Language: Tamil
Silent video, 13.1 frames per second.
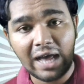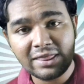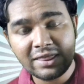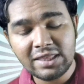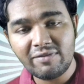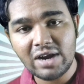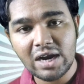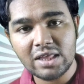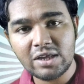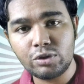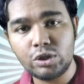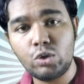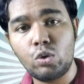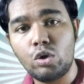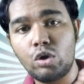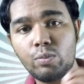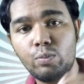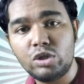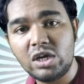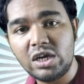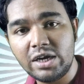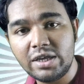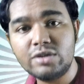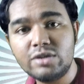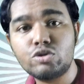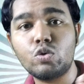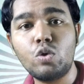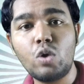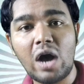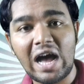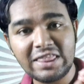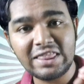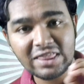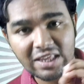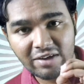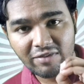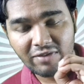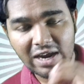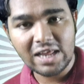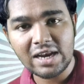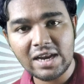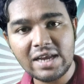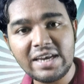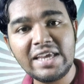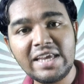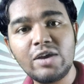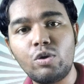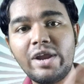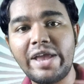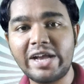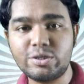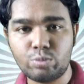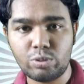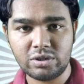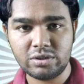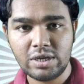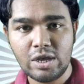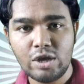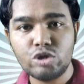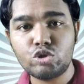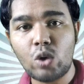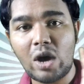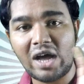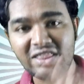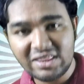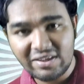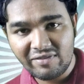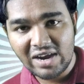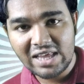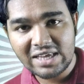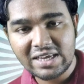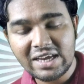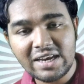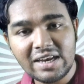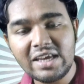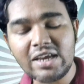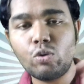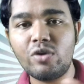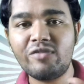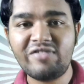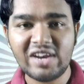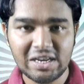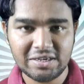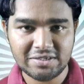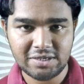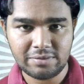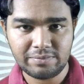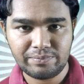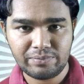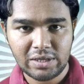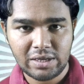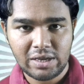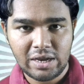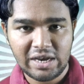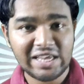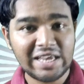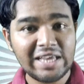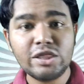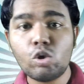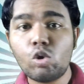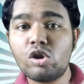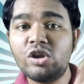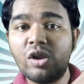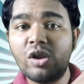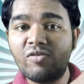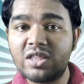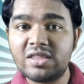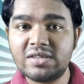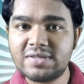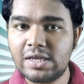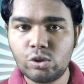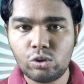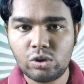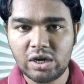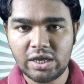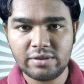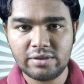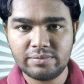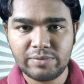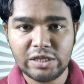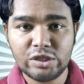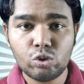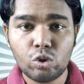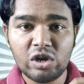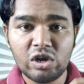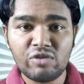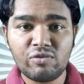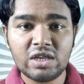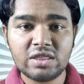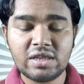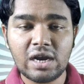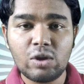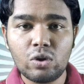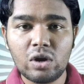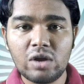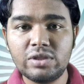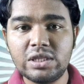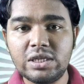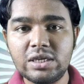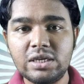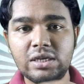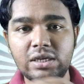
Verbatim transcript: அந்த வேலை தான் வந்து உங்களோட முதலீடு ஸோ அந்த வேலையில் நீங்கள் ஒரு எக்ஸ்பர்ட் ஸோ அந்த வேலைக்கு நீங்கள் ஒரு ஃப்ரீலான்சர் நீங்கள் எந்த ஒரு நிறுவனத்தை சார்ந்தவங்க கிடையாது எந்த ஒரு நிறுவனத்தால் உங்களை வந்து